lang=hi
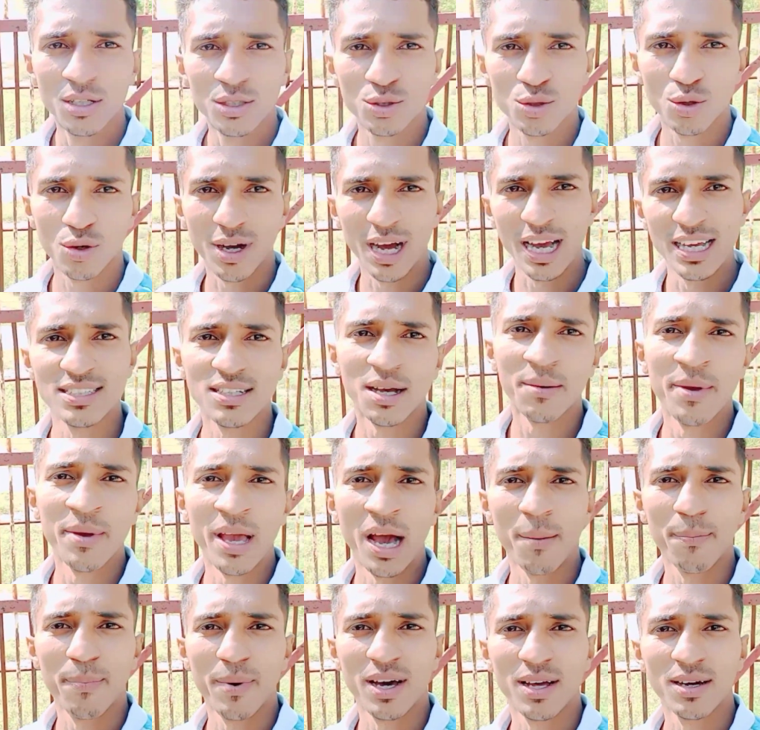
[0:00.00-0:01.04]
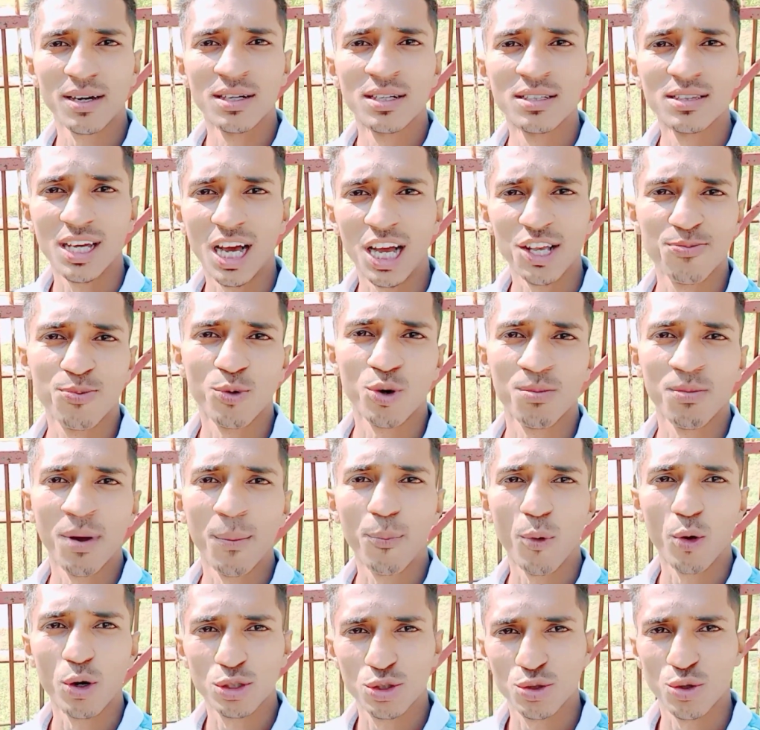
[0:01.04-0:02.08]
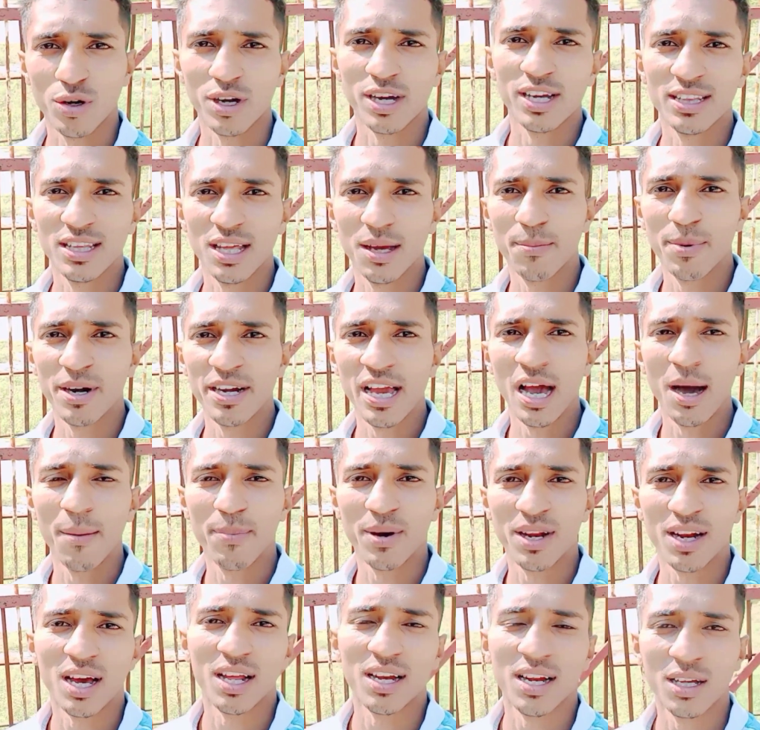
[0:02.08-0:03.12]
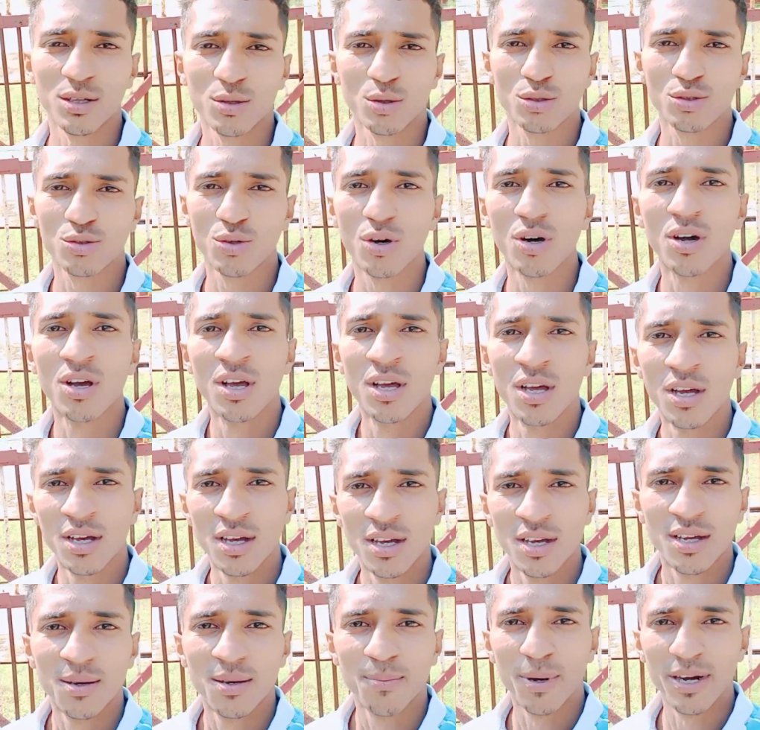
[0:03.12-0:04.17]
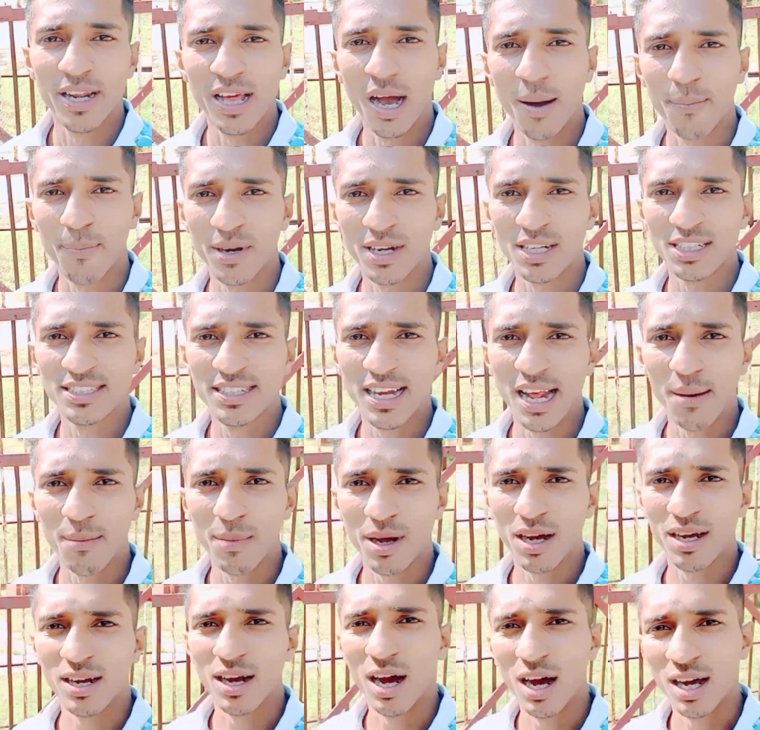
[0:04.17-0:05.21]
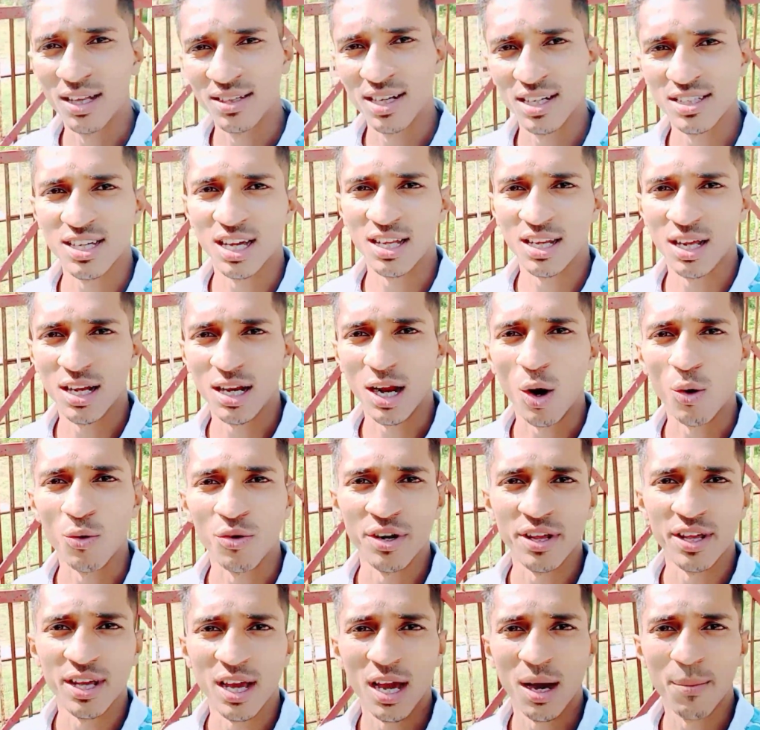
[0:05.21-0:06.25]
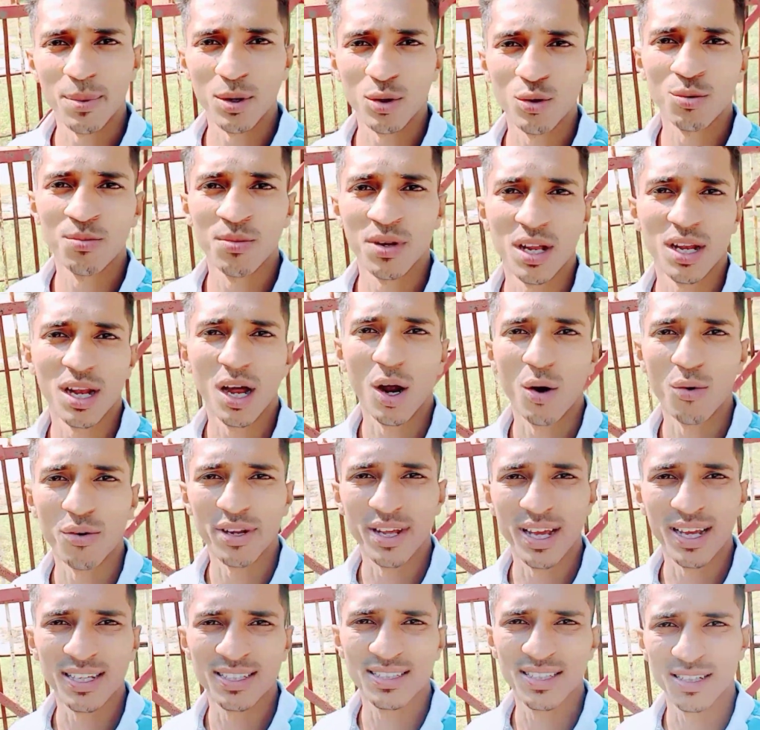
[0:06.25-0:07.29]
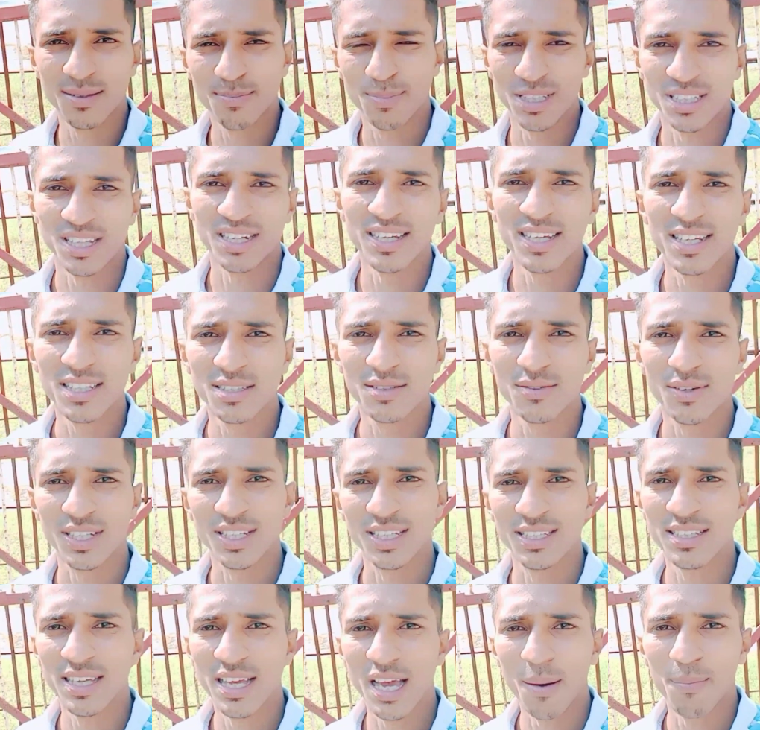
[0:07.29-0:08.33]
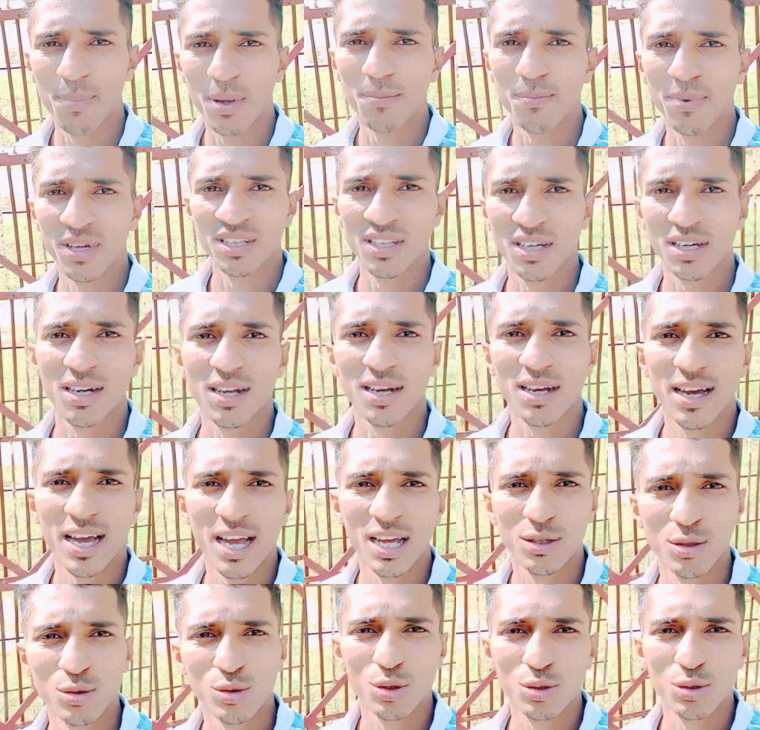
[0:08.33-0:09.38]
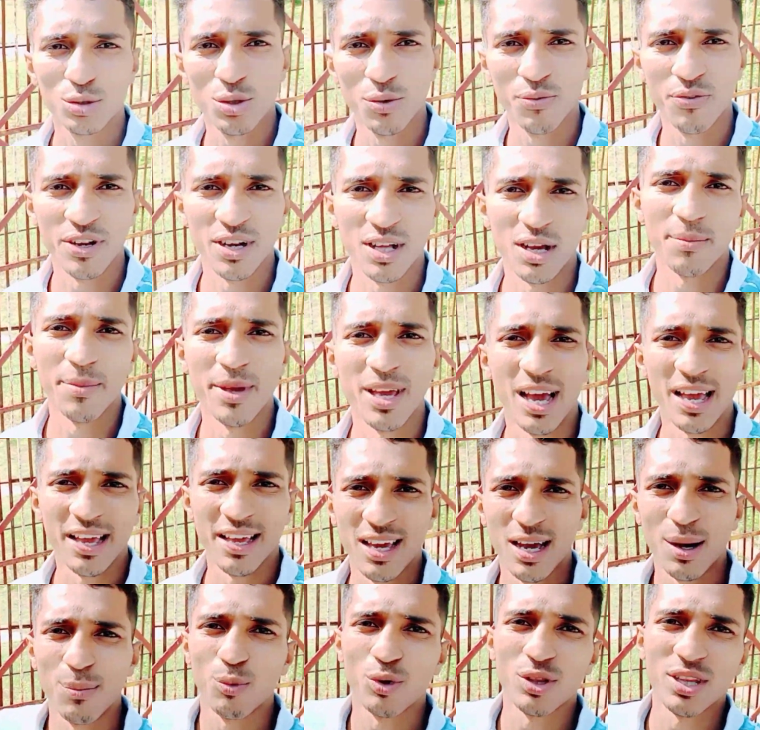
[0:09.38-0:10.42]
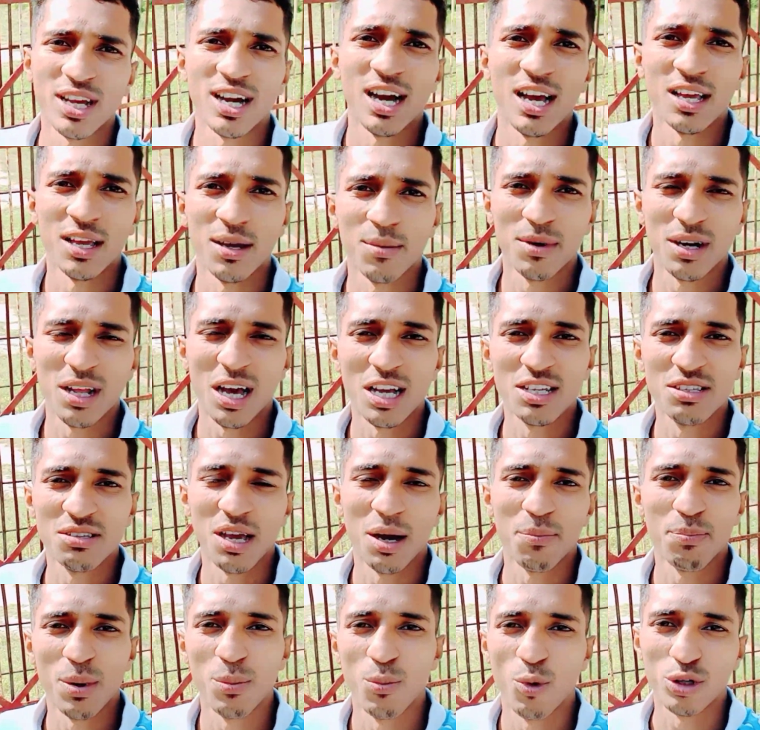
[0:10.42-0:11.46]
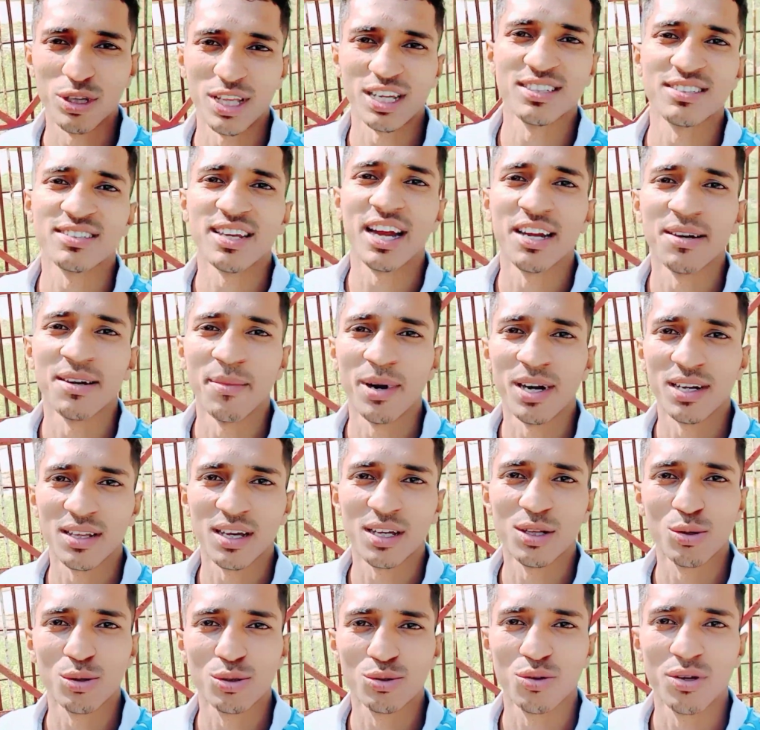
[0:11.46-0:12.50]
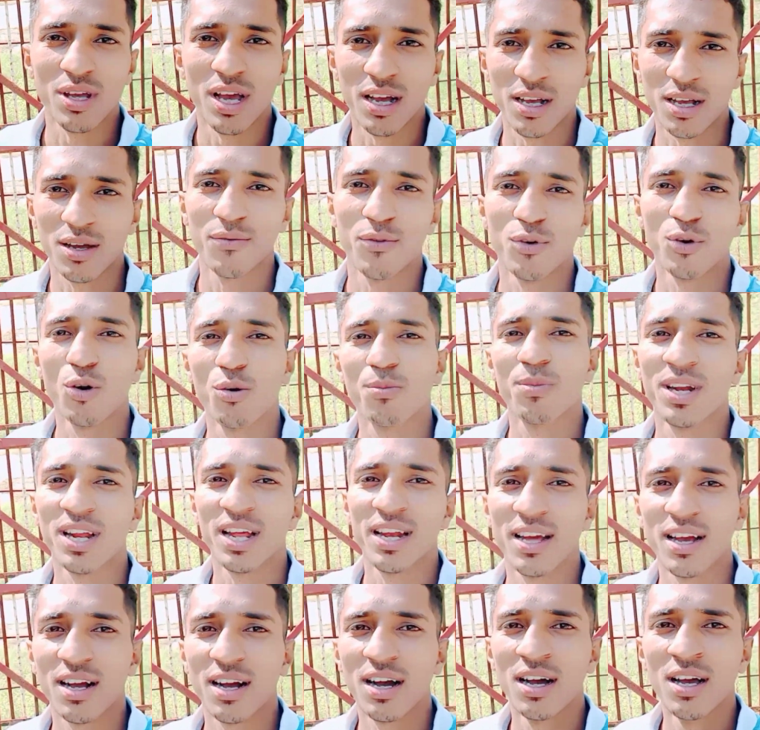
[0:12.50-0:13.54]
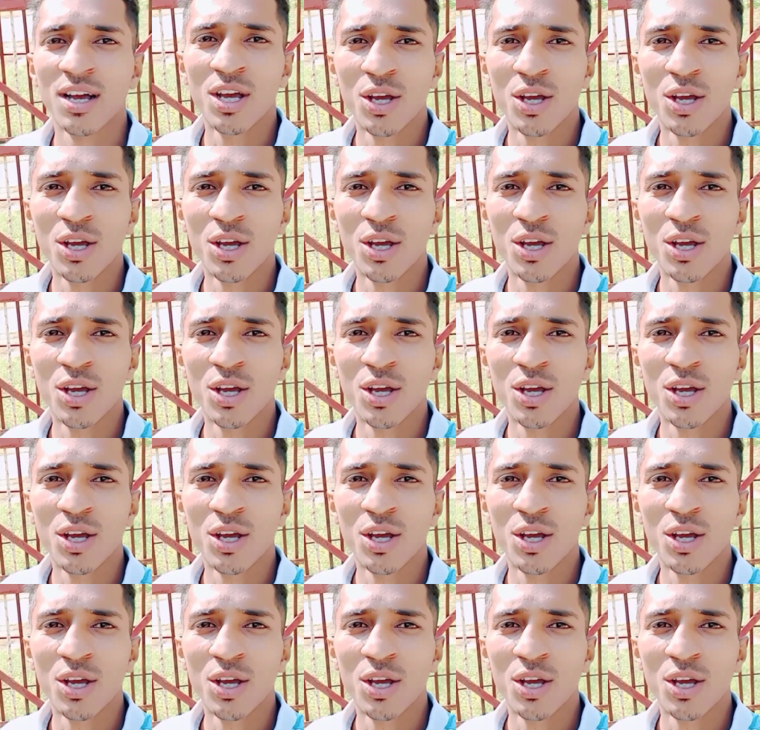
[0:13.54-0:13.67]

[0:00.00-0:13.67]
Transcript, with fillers: सो गाइज़ हम यहाँ पर ताजपुर में पहुँच तो गए थे बट यहाँ पर आना दोस्तों पर यहाँ पर इस टाइम अंदर जाना अलाउड नहीं है यहाँ पर घूमना अलाउड नहीं है किसी पता नहीं किस वजह से यहाँ पर बंद कर रखा है तो दोस्तों फिर कभी आएंगे आपको दिखाएंगे बट आज यहाँ पर बहुत एक्साइटमेंट रहा है दोस्तों यहाँ का ब्लॉग बनाने का